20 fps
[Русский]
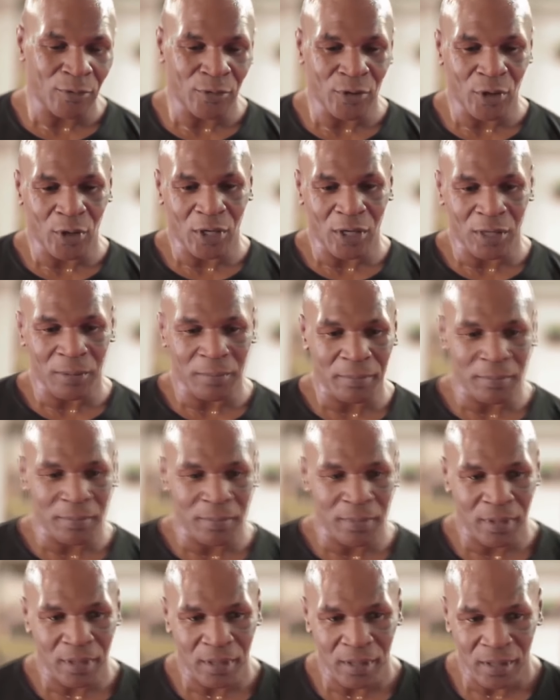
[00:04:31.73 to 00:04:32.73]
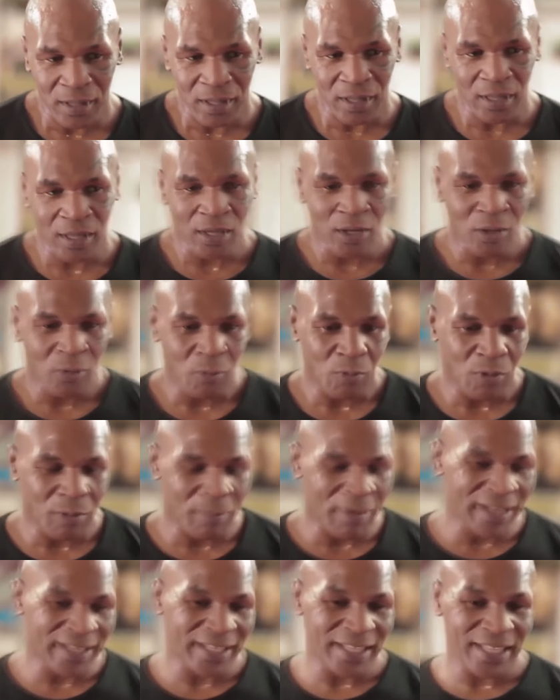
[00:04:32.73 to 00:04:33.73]
Не знаю.
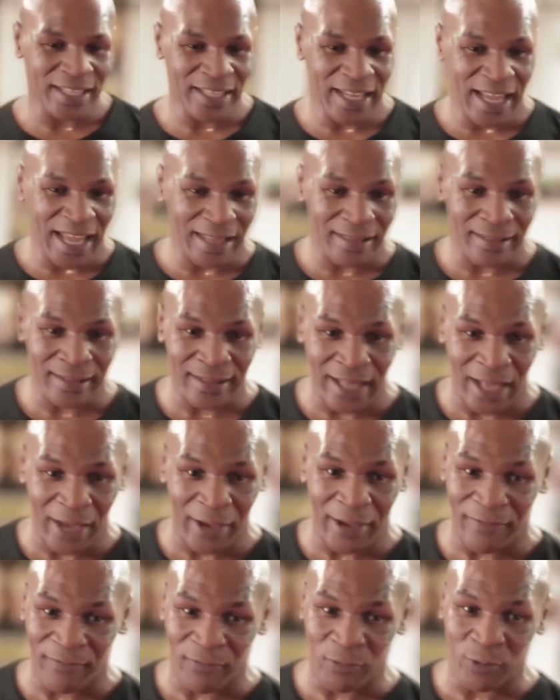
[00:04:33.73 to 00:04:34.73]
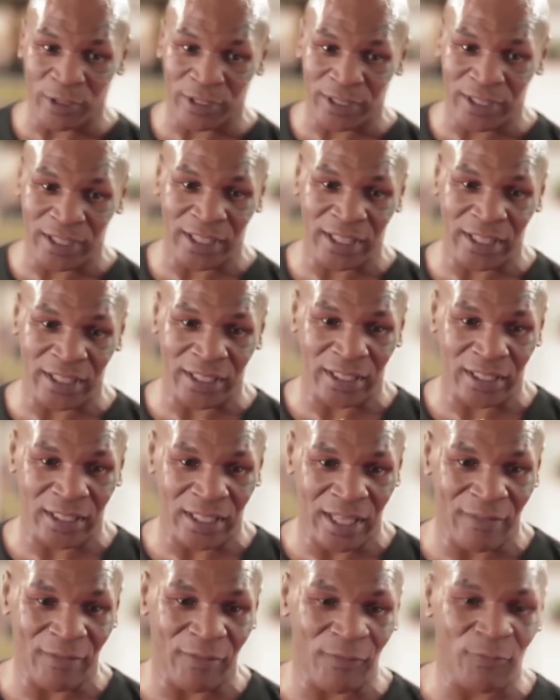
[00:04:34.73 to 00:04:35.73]
Вот моему ребенку исполнилось
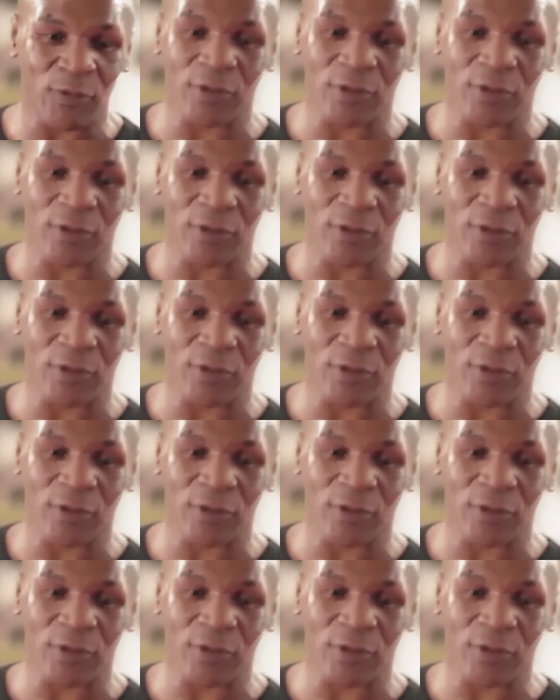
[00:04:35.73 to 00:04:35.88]
14,